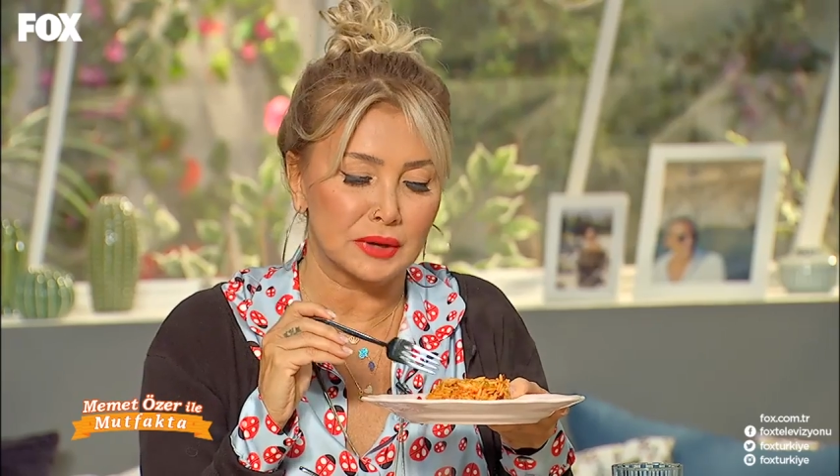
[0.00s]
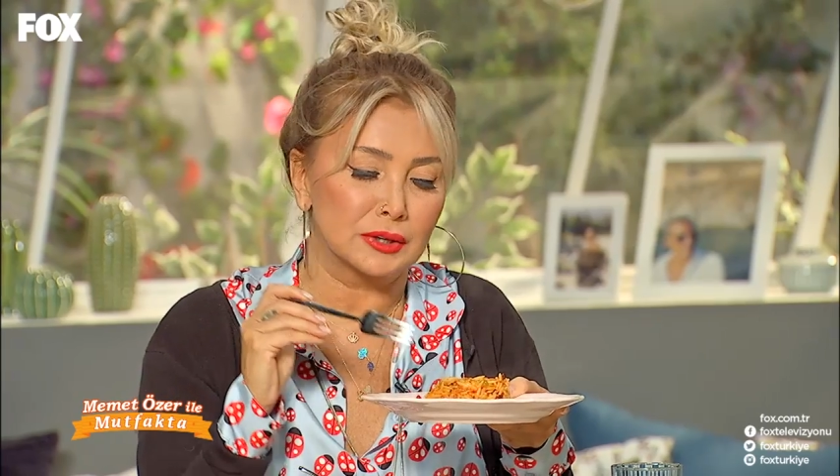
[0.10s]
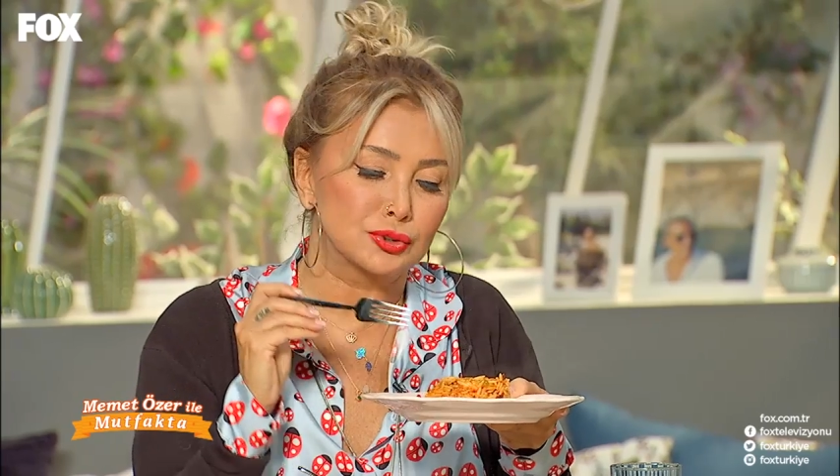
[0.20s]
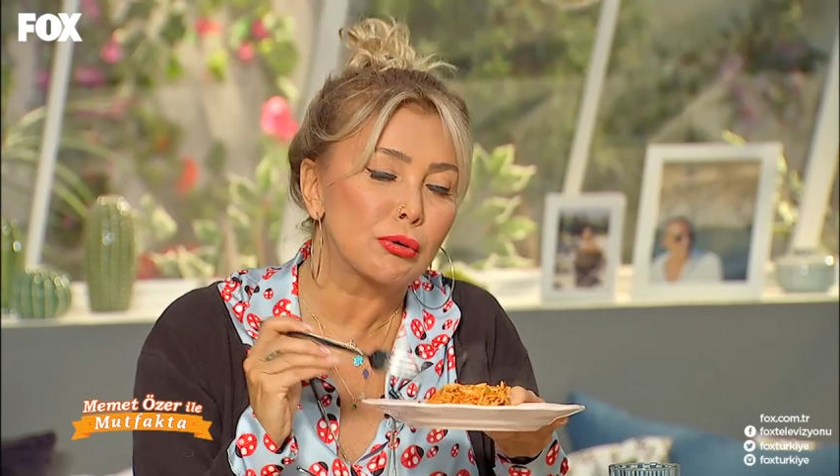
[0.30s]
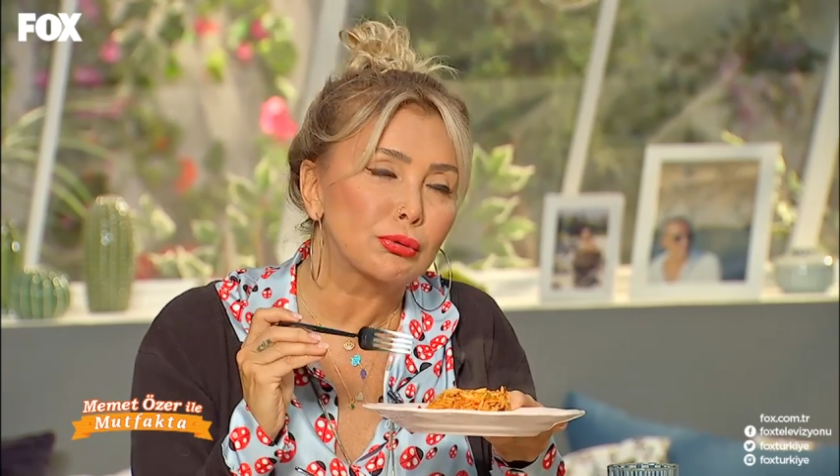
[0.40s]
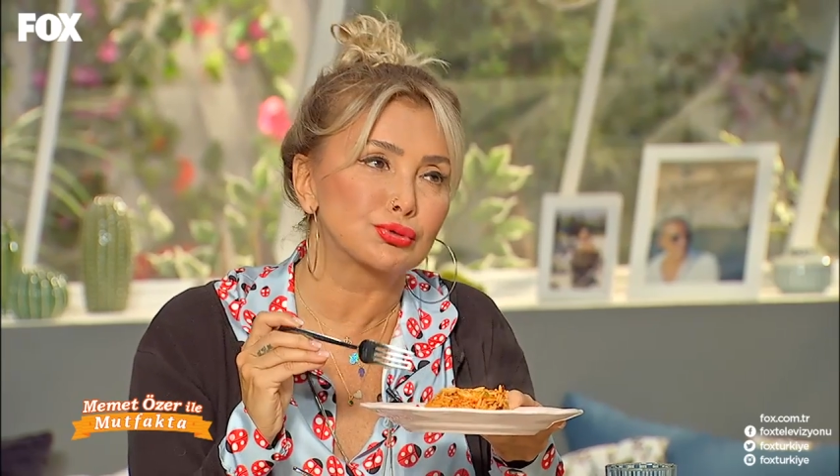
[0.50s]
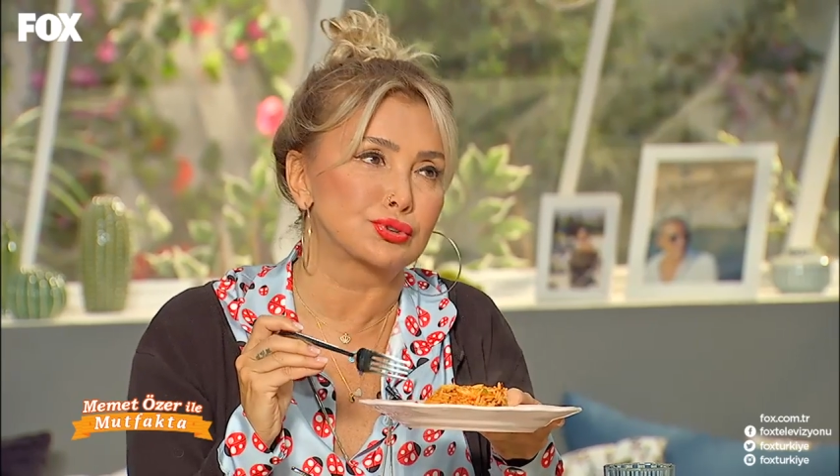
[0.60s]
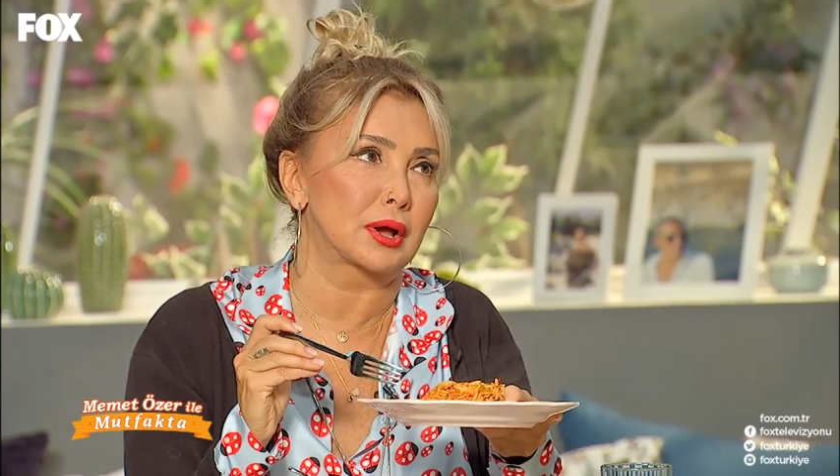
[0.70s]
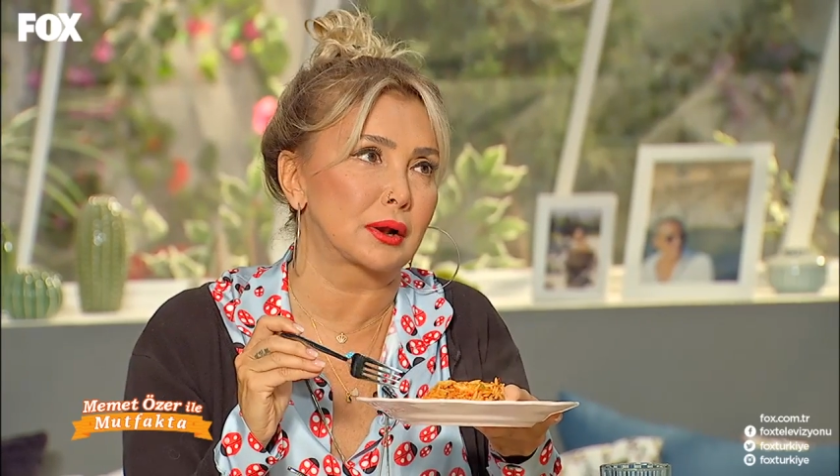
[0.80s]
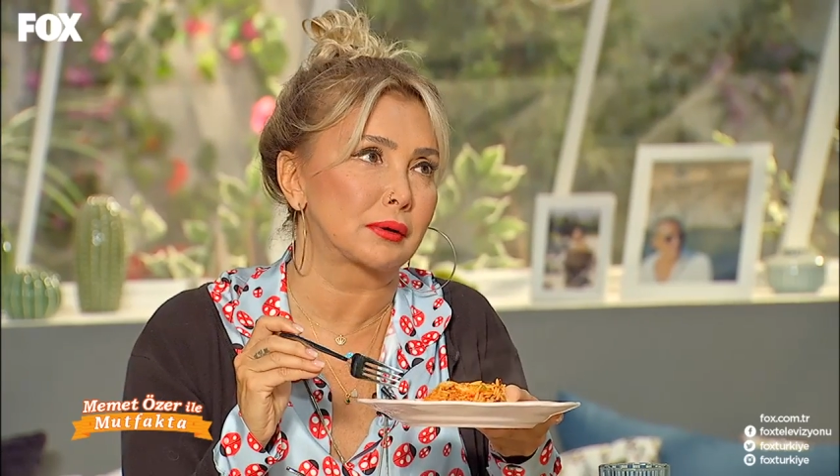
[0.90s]
Ay çok
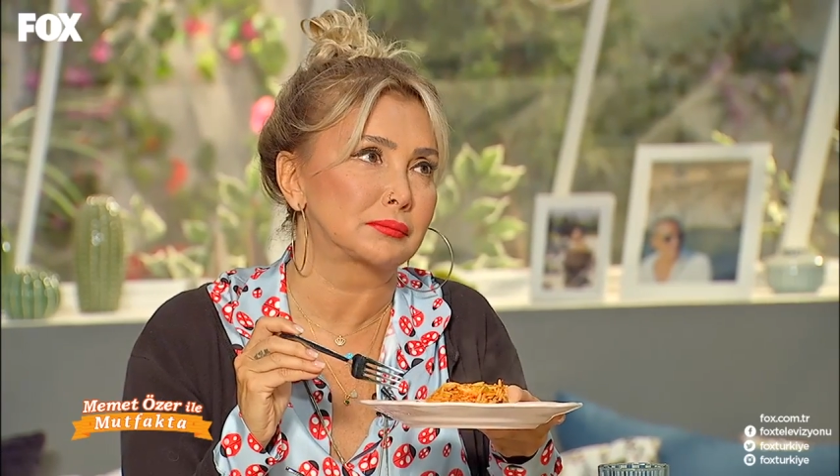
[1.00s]
güzel.